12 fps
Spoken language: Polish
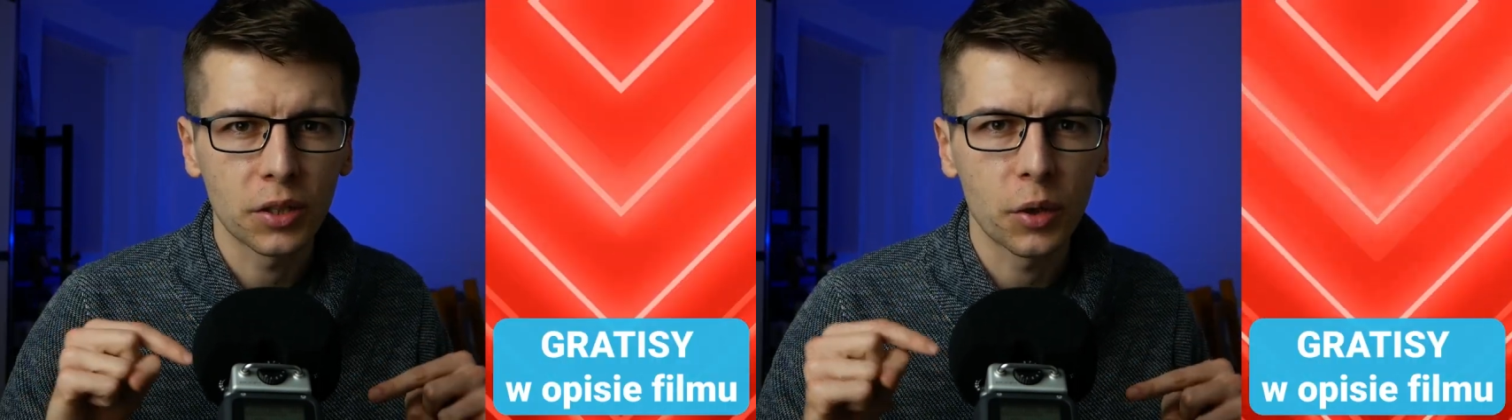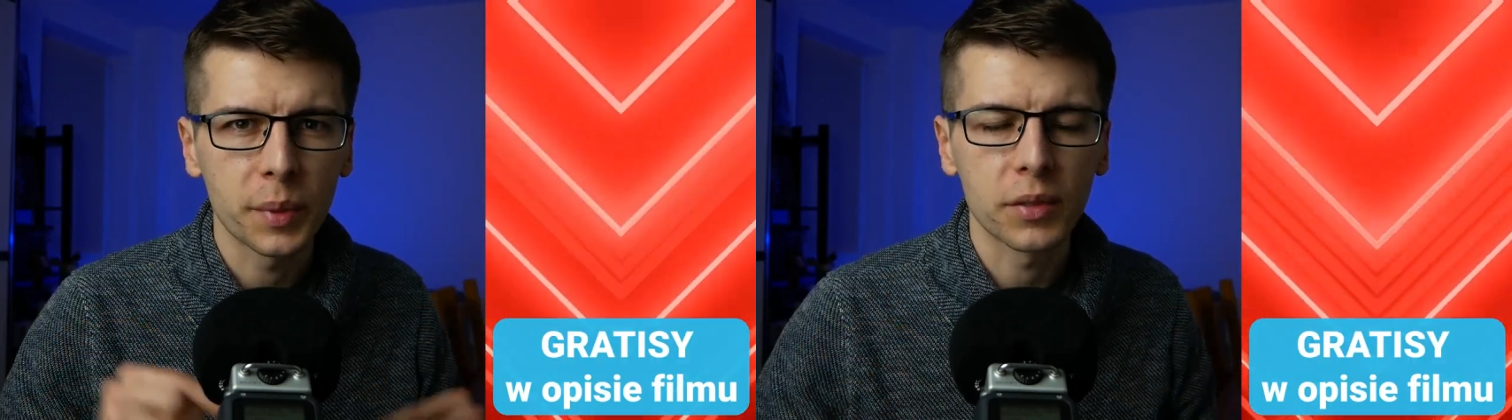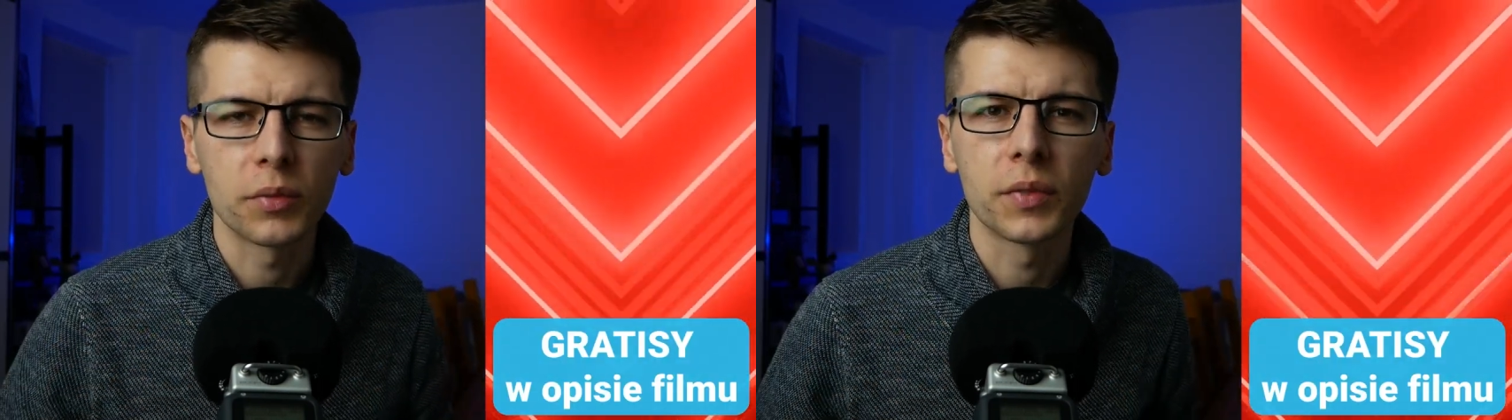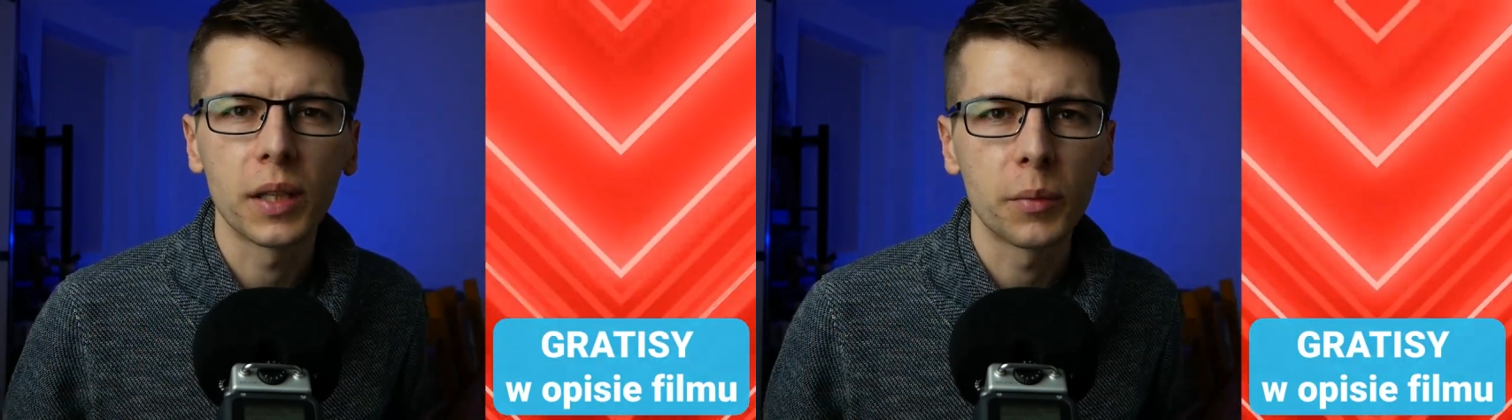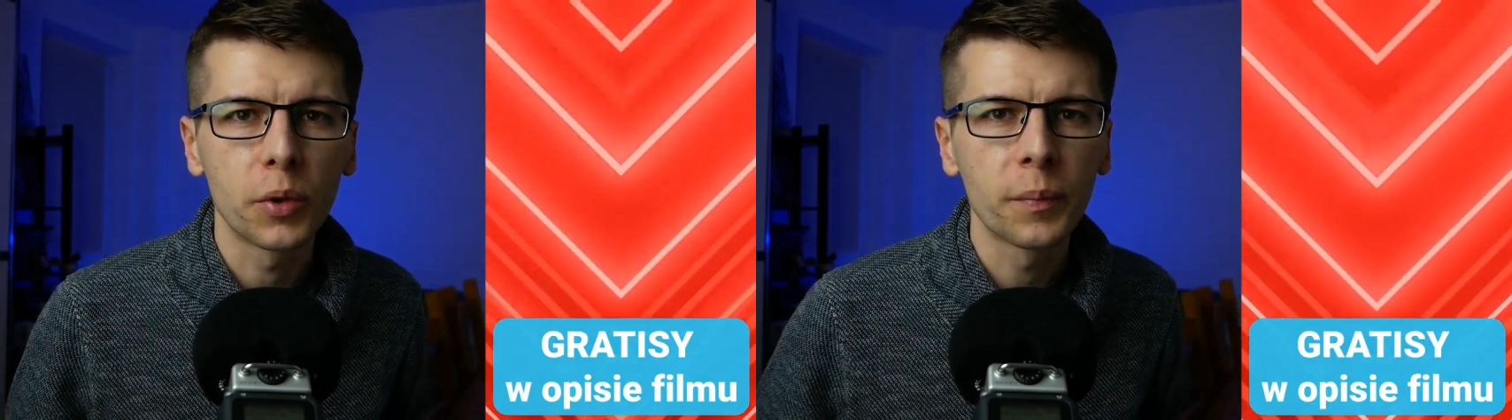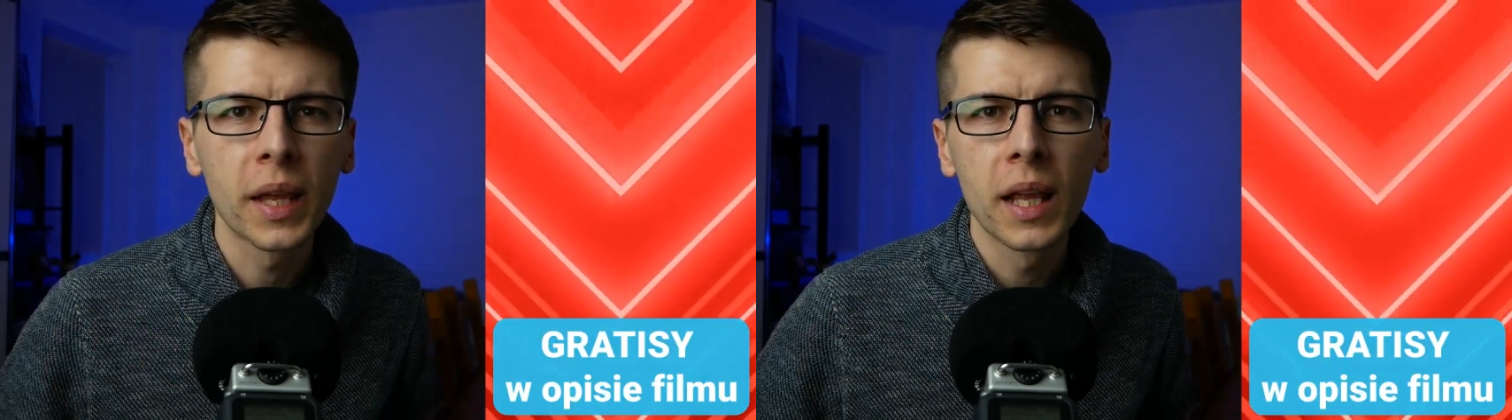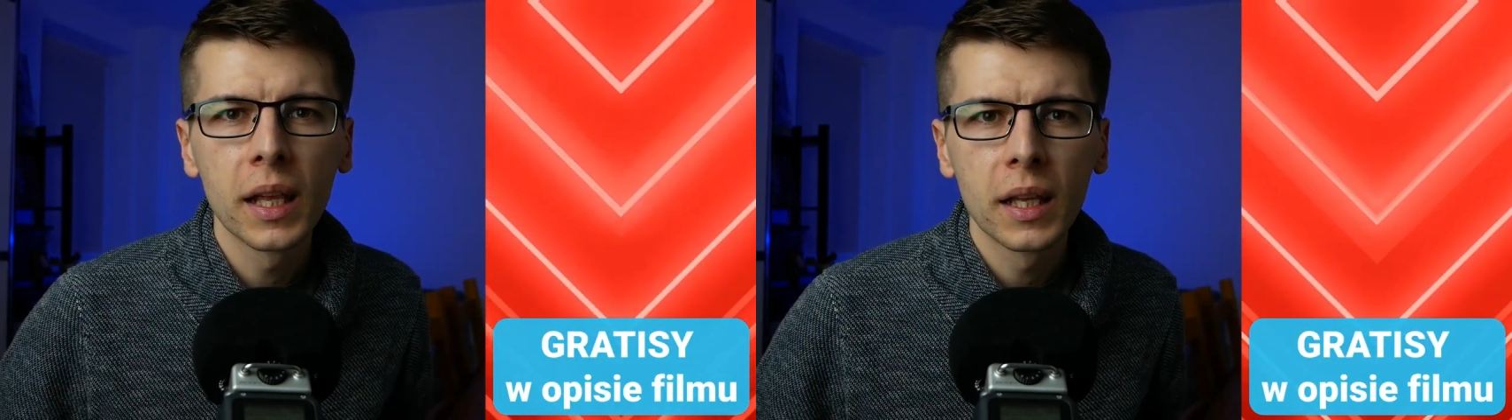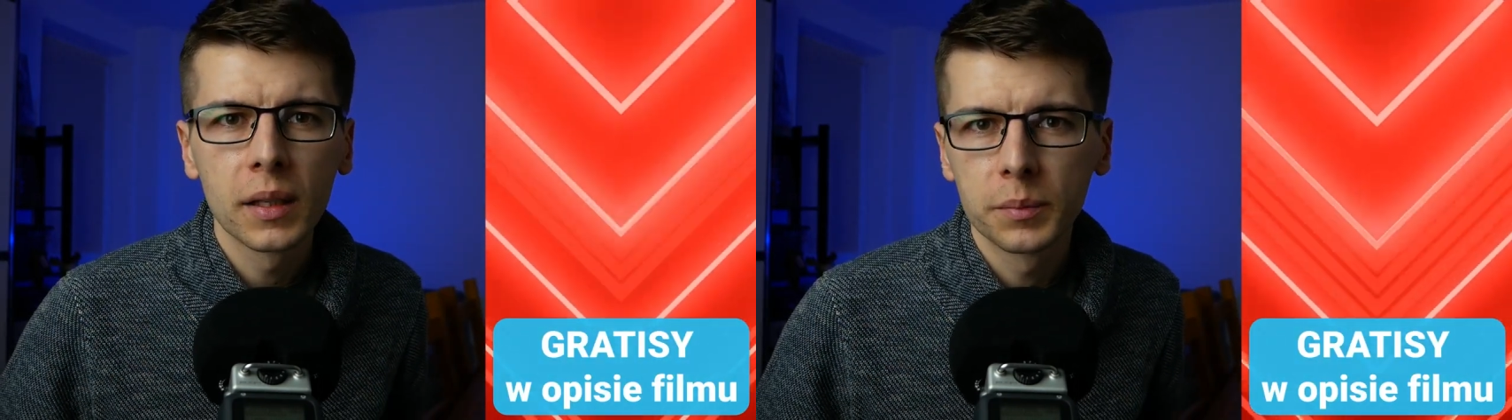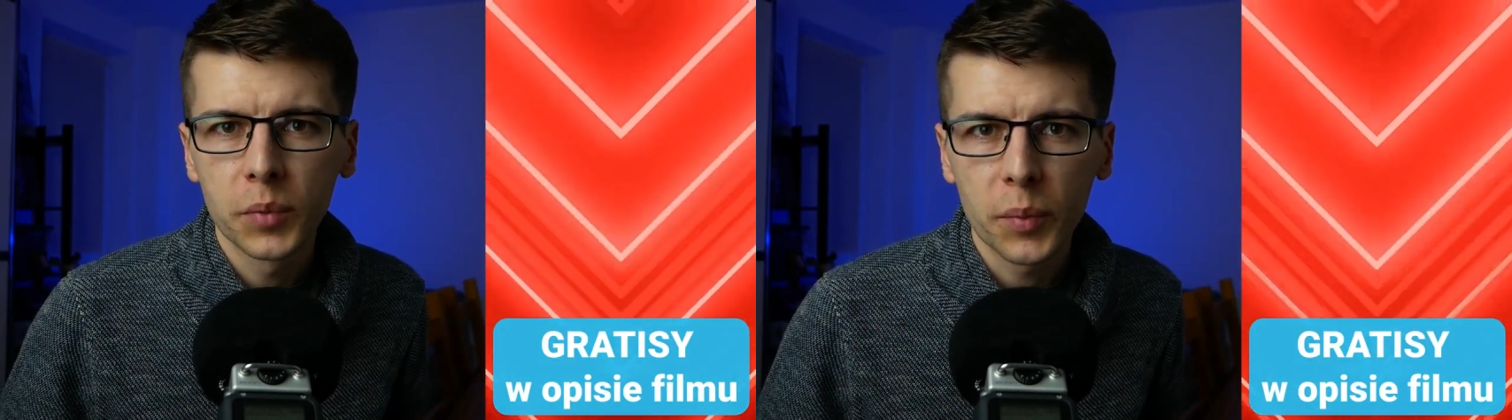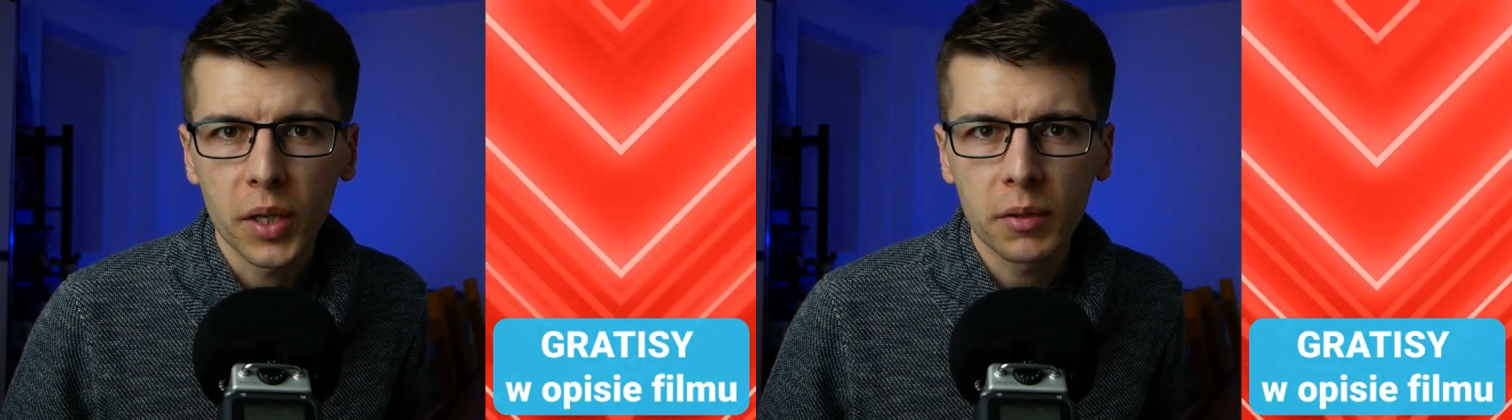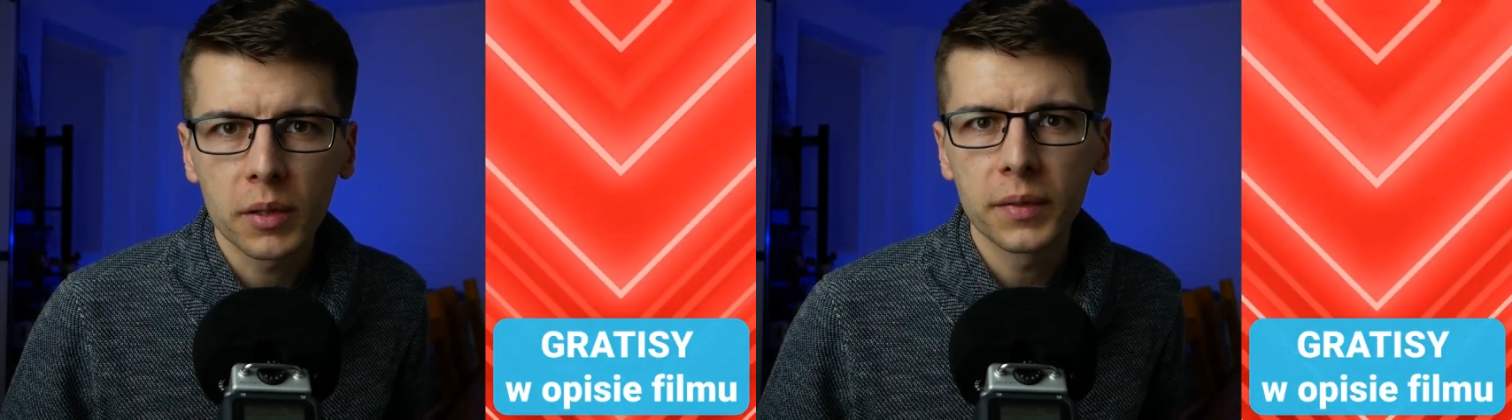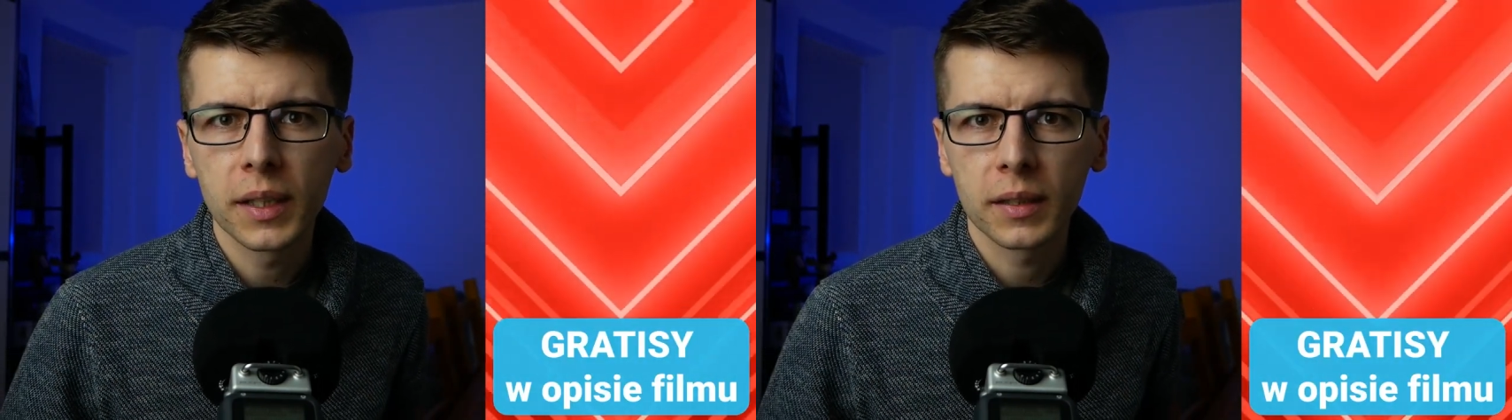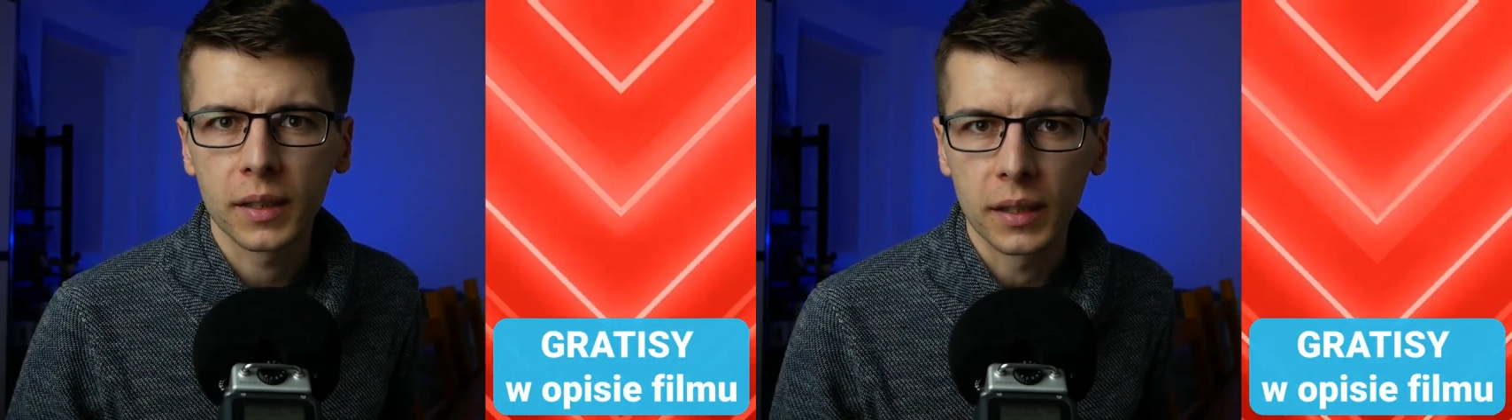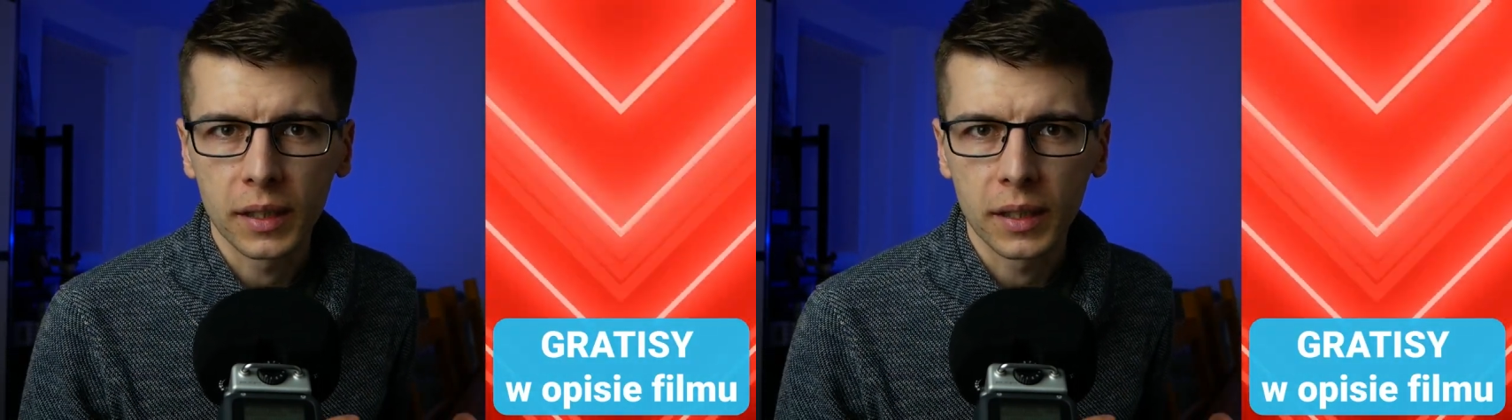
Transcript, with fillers: do opisu filmu po moją ofertę.